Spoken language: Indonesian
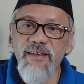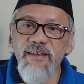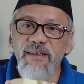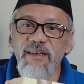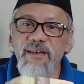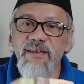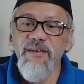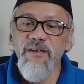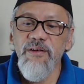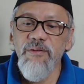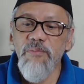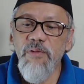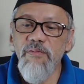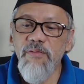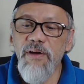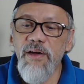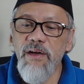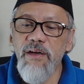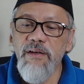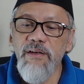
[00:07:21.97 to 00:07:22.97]
ya
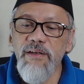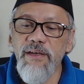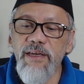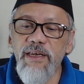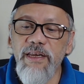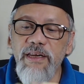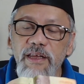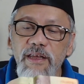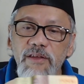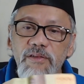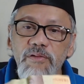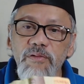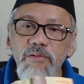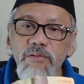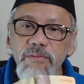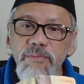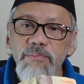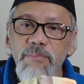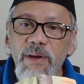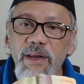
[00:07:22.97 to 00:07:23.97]
bahwa ini
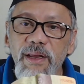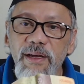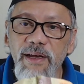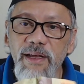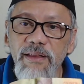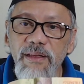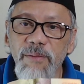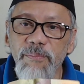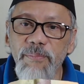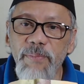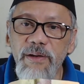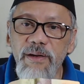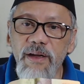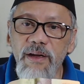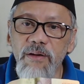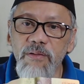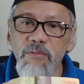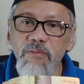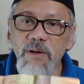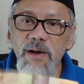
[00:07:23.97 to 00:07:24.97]
itu melekat
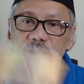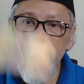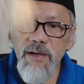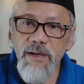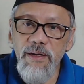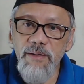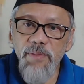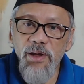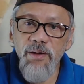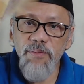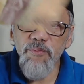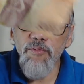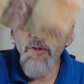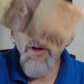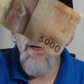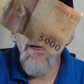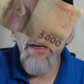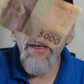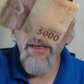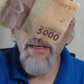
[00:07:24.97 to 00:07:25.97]
kepada uang 5
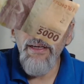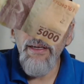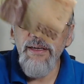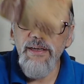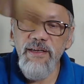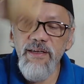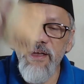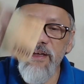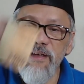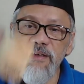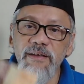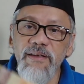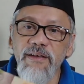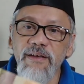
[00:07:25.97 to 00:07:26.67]
ribuan yang ini ya.